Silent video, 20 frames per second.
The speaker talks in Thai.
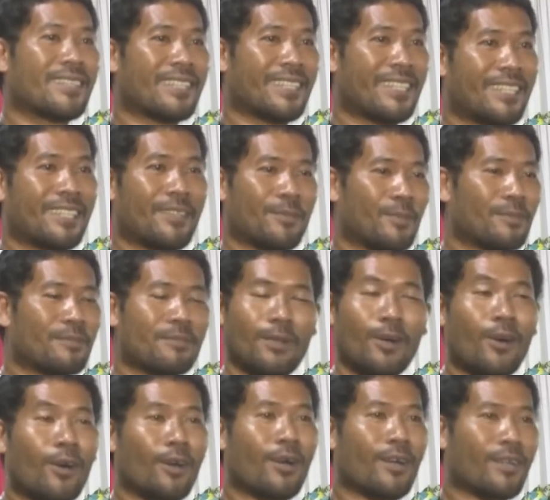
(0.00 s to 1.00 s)
คือเพ
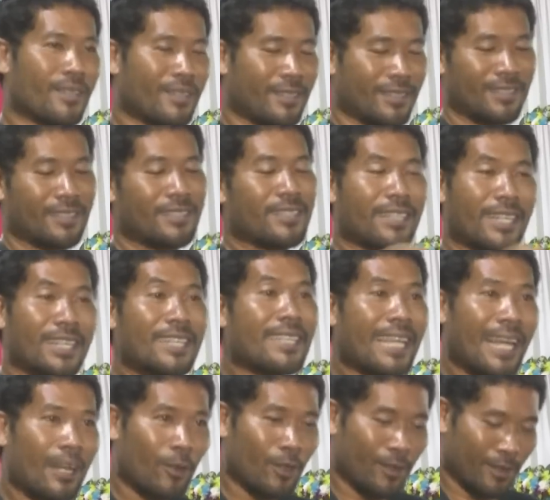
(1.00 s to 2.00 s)
ราะขึ้น
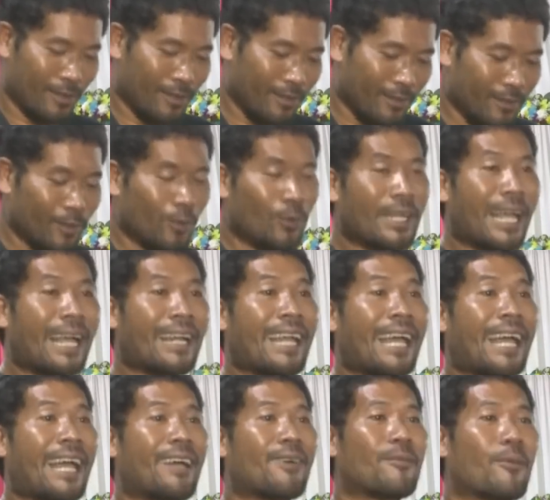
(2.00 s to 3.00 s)
หน้ารถลูกนั่งห
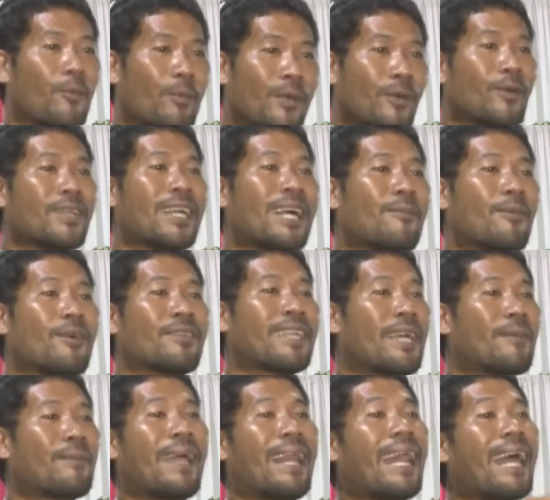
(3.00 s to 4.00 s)
น้าผมเป็นคนขับมอเตอร์ไซ
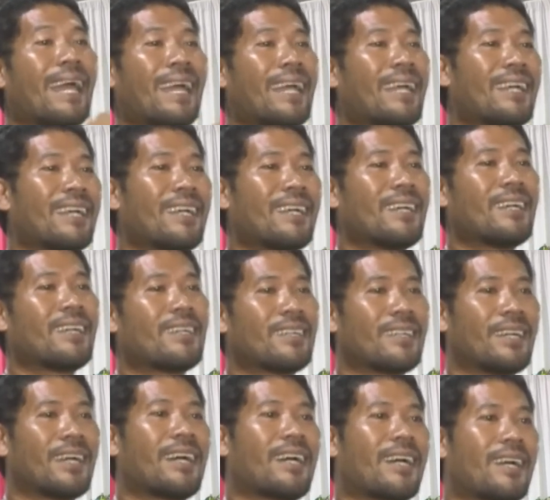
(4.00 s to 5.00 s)
ค์ไปละ
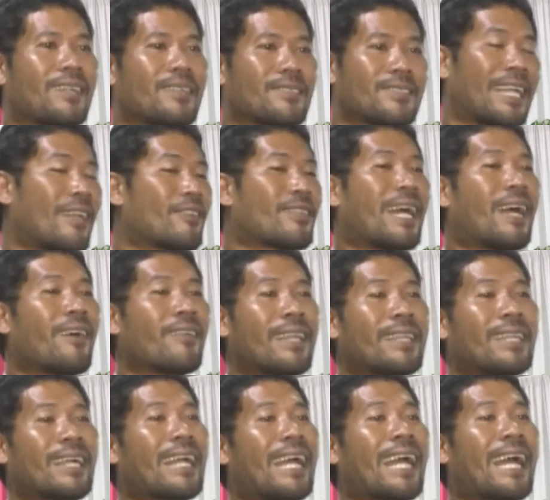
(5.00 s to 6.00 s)
ใส่รองเท้าห
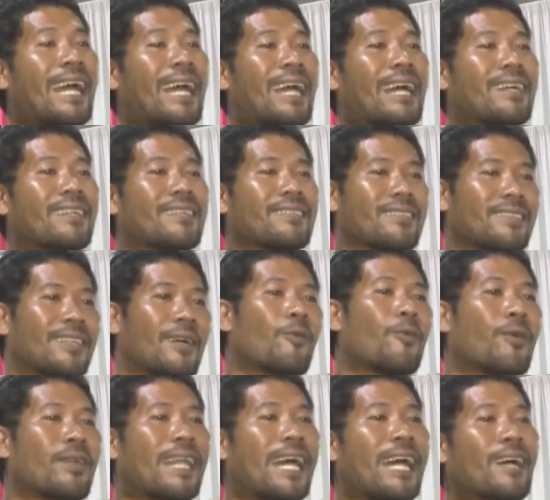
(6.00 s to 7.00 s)
น้าตะกร้าเอา
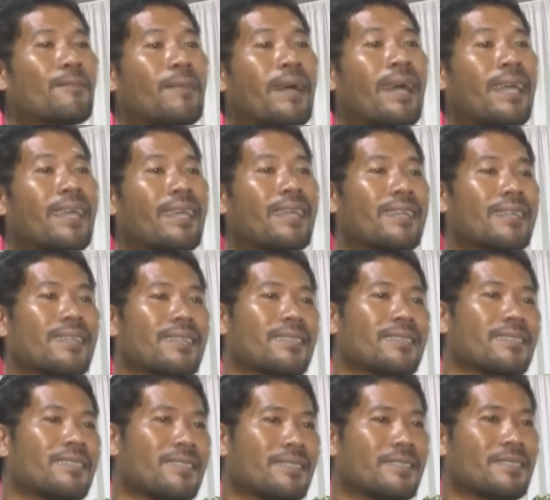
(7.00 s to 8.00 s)
ขวดน้ำไป
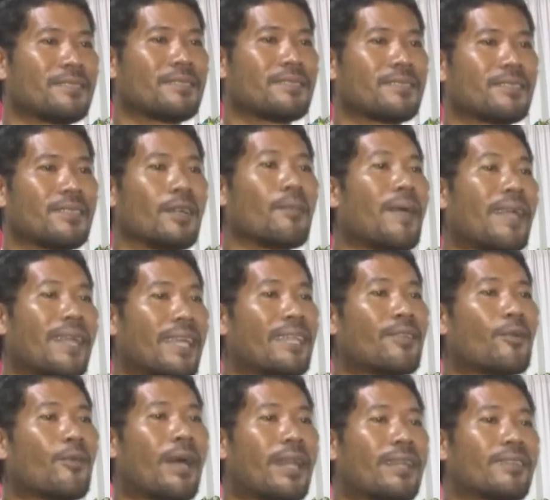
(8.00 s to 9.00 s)
ก็ไปอย่างนี้
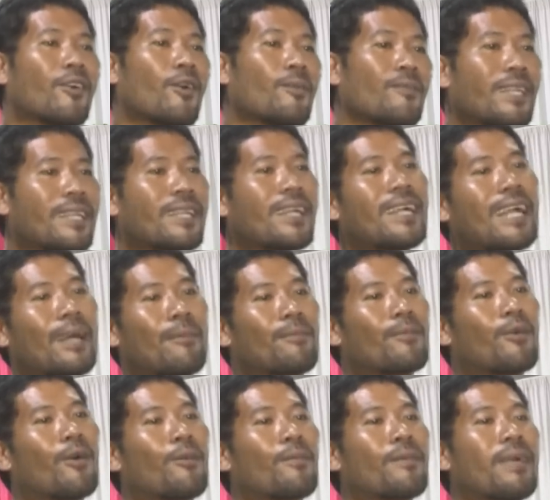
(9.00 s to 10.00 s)
ทุกวันซ้อมเสร็จก็กลับ
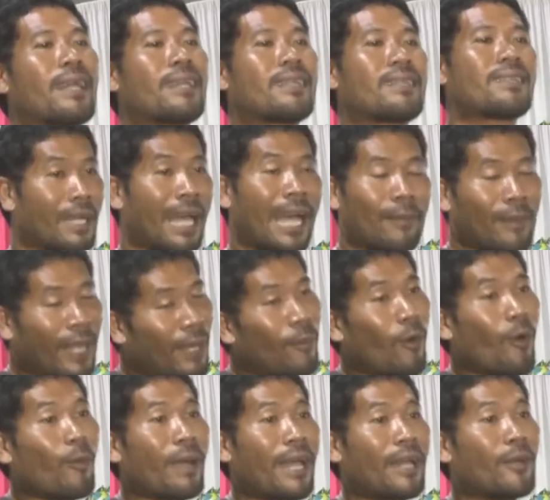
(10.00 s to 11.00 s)
พร้อมกันอาบน้ำ
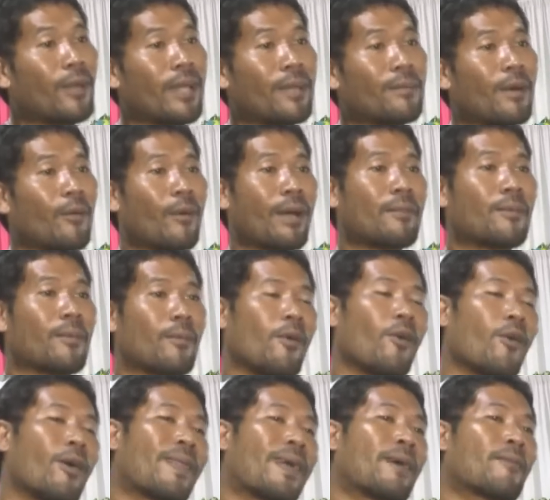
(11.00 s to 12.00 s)
พร้อมกันด้วยบางวันพ่
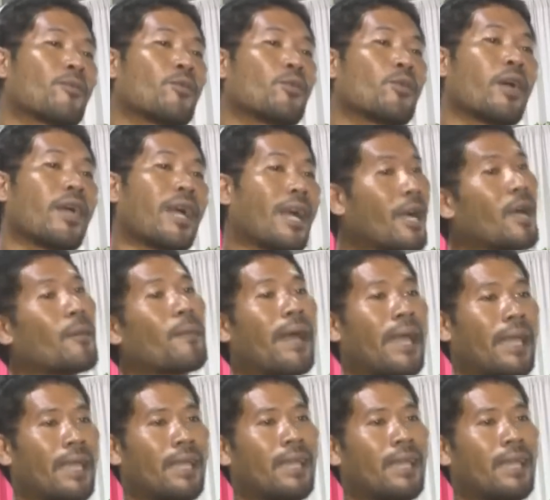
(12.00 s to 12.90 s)
ออาบน้ำกับหนูหน่อยก็ไป